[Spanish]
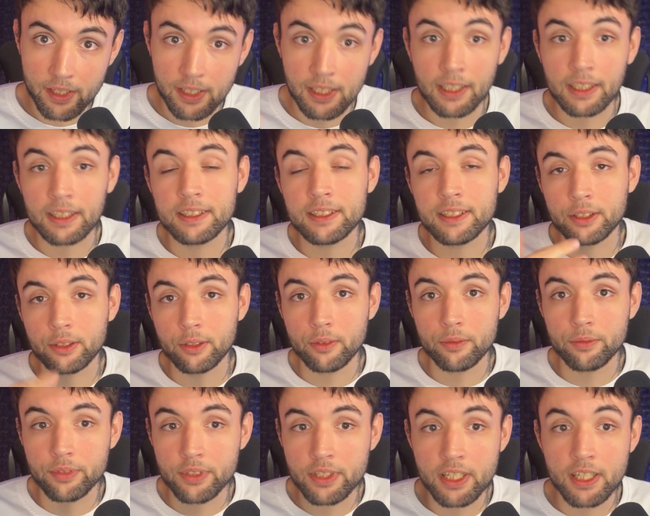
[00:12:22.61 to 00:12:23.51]
La gente
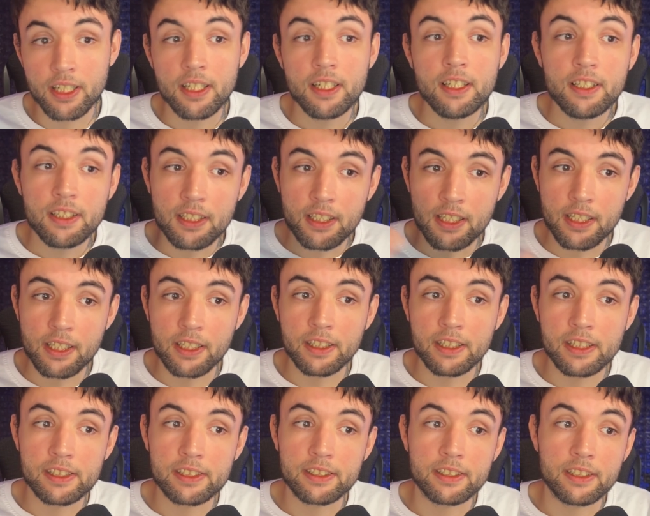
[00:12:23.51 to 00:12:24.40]
confía
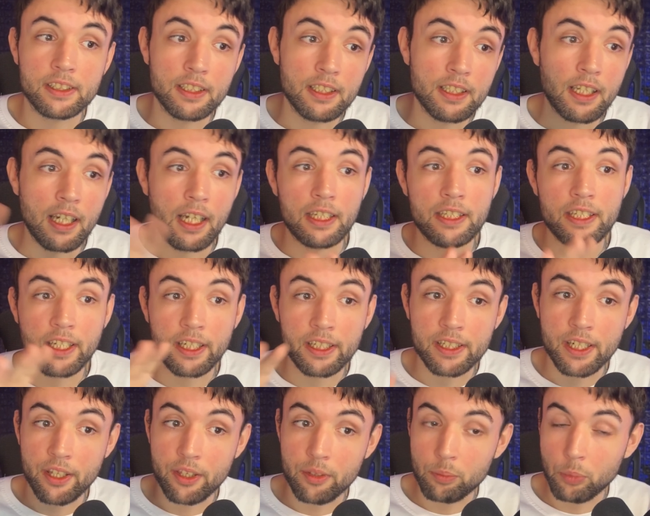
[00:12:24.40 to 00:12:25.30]
en este
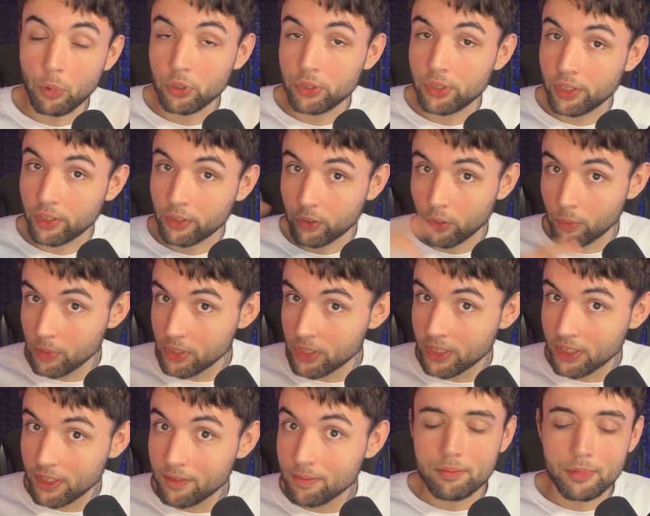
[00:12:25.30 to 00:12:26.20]
Aligned Voter Committee,